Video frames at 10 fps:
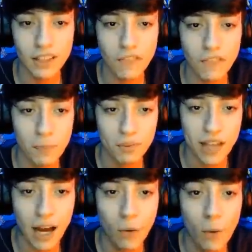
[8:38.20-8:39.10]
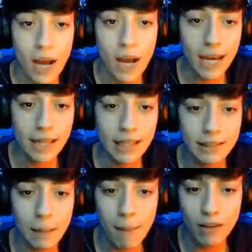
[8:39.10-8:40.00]
Já foi pro saco. E ainda
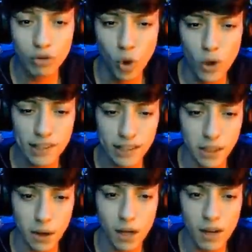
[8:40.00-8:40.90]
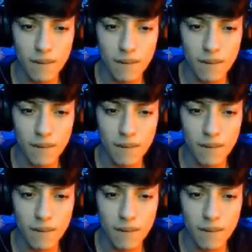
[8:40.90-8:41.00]
tem mais dois aqui, ó.